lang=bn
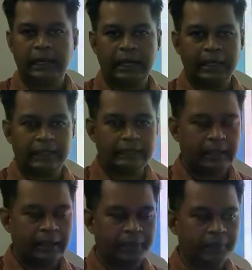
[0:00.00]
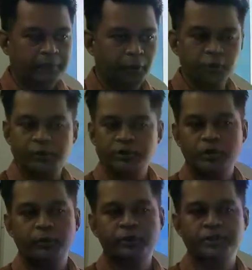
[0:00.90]
আর আমাদের বর্তমান
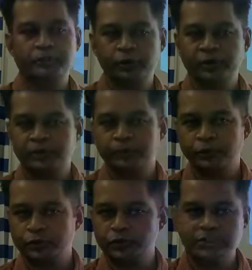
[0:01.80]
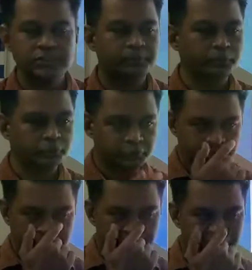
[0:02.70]
সময়ে যে পরীক্ষা পদ্ধতি সেই
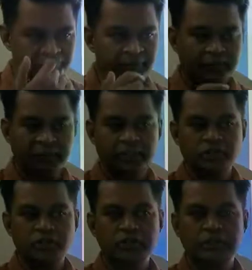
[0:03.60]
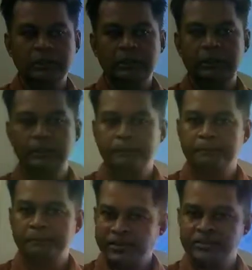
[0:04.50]
পদ্ধতিতে ন্যারেশনটা
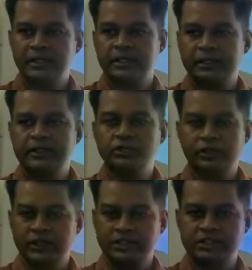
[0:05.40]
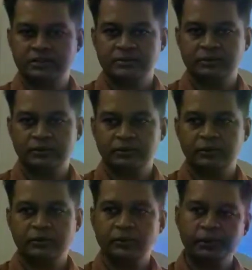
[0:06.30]
প্যাসেজ আকারেই চলে আসে তো
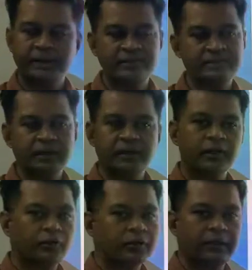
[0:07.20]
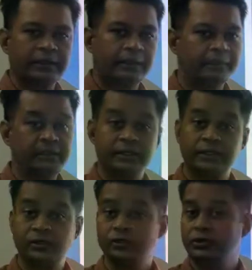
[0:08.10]
কিন্তু প্যাসেজ আকারে করার আগে আমাদেরকে কিন্তু